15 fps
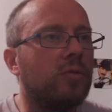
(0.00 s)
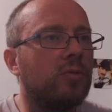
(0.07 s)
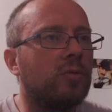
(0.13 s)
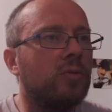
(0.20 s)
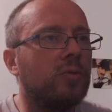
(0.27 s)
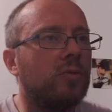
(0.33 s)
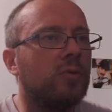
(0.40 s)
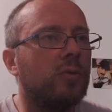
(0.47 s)

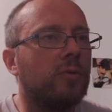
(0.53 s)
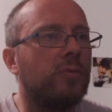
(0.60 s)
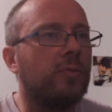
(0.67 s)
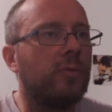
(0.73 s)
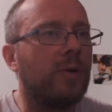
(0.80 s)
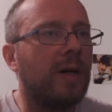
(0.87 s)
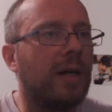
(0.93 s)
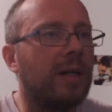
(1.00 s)
de,
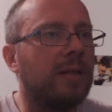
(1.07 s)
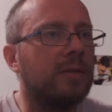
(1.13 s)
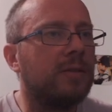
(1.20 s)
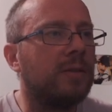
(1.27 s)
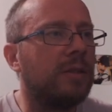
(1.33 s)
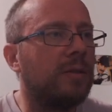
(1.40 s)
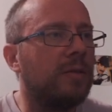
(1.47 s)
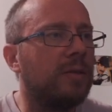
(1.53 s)
phrase
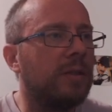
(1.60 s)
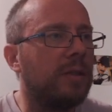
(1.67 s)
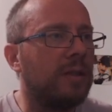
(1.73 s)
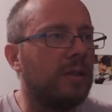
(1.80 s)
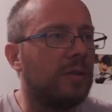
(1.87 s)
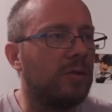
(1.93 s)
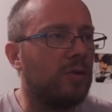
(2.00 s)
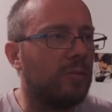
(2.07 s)
qui
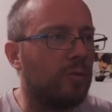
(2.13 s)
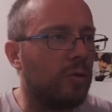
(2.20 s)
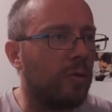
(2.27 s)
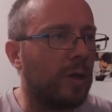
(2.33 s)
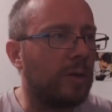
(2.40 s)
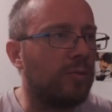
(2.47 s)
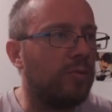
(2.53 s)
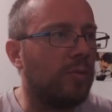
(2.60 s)
utilise le mot
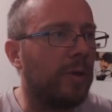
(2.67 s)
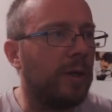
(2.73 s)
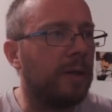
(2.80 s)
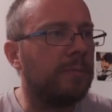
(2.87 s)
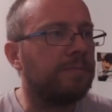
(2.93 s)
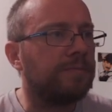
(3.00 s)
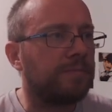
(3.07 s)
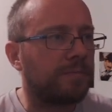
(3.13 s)
watpou est
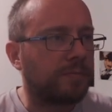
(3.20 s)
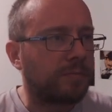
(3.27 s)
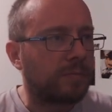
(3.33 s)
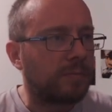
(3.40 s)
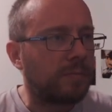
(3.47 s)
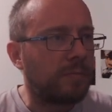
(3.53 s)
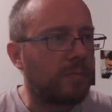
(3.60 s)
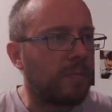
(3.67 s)

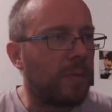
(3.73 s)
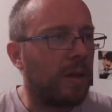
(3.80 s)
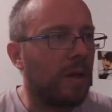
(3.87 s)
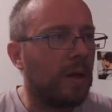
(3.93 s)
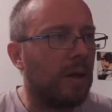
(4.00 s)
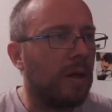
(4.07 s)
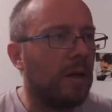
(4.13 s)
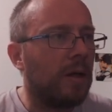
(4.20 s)

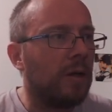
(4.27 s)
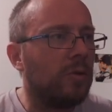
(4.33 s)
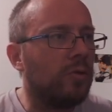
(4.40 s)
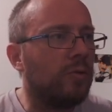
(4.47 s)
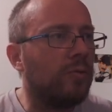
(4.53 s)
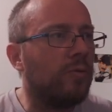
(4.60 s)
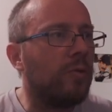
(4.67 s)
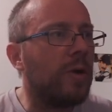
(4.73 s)

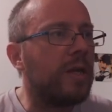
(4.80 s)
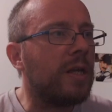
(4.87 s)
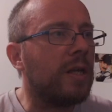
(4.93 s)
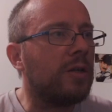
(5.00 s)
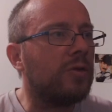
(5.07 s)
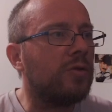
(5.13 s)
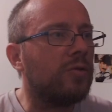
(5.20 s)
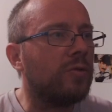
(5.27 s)
nous,
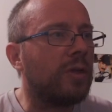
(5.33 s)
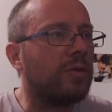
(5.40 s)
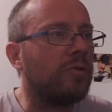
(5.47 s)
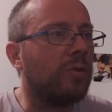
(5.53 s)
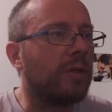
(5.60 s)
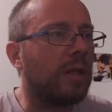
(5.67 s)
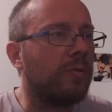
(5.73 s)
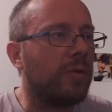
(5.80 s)
nous étions
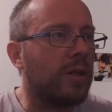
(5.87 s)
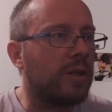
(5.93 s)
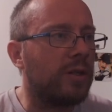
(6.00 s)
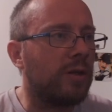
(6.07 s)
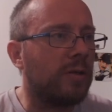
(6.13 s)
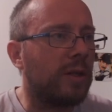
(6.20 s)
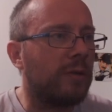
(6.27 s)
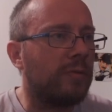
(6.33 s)
en train de voyager
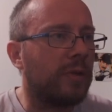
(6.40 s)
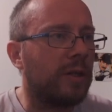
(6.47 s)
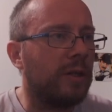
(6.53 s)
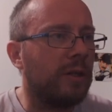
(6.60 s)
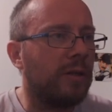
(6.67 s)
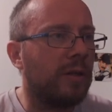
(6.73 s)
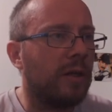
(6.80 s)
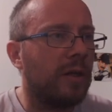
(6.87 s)
en
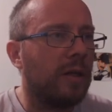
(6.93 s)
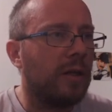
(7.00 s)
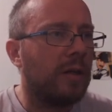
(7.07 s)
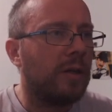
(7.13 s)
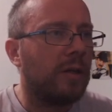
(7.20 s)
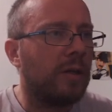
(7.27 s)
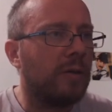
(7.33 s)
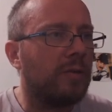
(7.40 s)
Afrique
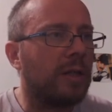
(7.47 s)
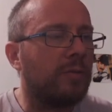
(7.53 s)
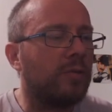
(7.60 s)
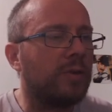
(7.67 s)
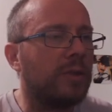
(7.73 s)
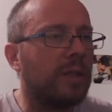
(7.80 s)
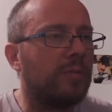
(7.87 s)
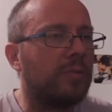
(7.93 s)
et nous avons,
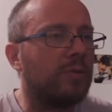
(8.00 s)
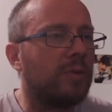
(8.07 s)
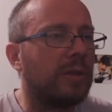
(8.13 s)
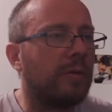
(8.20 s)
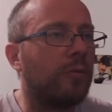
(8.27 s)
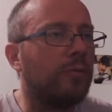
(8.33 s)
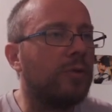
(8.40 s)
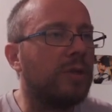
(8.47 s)
nous
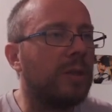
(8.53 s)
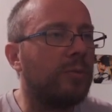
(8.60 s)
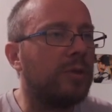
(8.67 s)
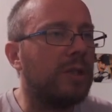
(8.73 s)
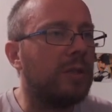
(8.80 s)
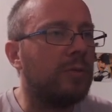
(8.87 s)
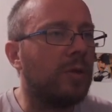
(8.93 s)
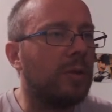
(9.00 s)
avons vu ces
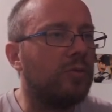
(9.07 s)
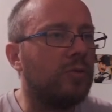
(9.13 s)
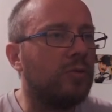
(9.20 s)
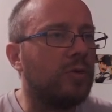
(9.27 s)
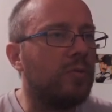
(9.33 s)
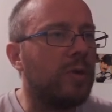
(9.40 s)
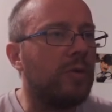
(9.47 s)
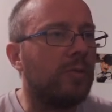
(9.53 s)
petits
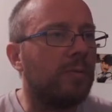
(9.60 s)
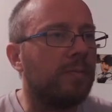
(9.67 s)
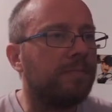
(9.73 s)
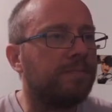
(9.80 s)
watpous mignons.